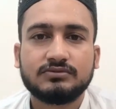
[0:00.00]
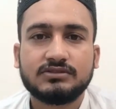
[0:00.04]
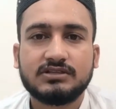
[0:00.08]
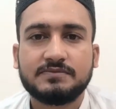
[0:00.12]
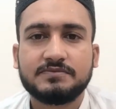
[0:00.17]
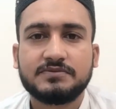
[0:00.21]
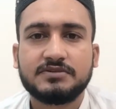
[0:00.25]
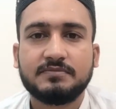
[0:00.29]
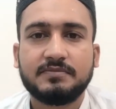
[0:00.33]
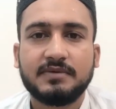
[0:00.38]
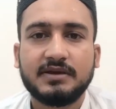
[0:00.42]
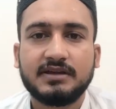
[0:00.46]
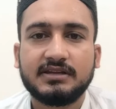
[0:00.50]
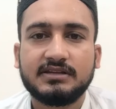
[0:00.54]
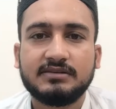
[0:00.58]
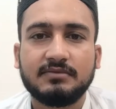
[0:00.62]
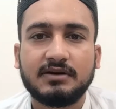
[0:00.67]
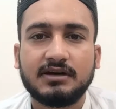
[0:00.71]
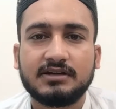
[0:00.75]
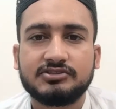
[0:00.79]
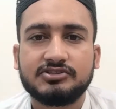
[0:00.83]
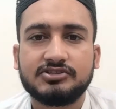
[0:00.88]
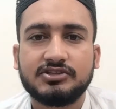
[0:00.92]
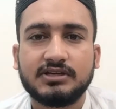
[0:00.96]
सबसे पहली
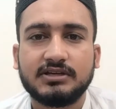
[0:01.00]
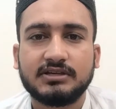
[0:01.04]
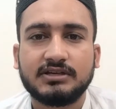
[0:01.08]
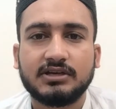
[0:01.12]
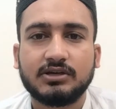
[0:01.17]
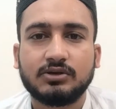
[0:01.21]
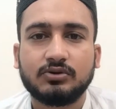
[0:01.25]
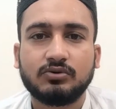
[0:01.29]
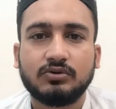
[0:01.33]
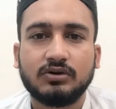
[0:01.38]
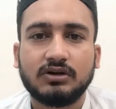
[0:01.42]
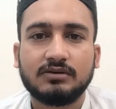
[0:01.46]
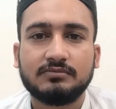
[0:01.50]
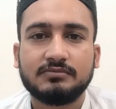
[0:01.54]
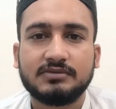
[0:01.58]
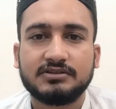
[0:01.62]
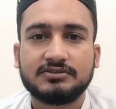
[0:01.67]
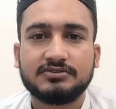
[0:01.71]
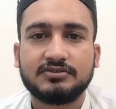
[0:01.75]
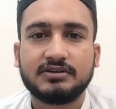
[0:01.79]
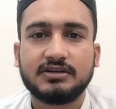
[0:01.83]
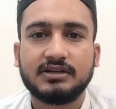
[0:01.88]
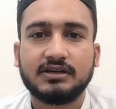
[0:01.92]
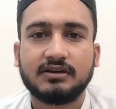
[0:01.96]
बात यह है कि ख्वाब
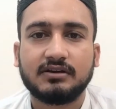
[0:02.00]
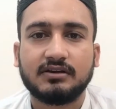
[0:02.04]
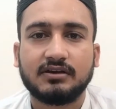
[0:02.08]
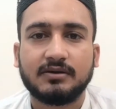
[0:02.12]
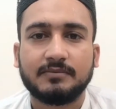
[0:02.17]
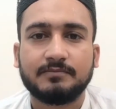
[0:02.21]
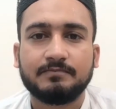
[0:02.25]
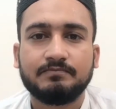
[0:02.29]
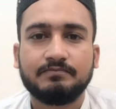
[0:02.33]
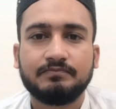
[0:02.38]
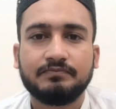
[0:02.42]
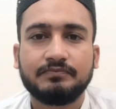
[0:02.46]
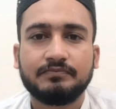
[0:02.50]
नाजरीन कराम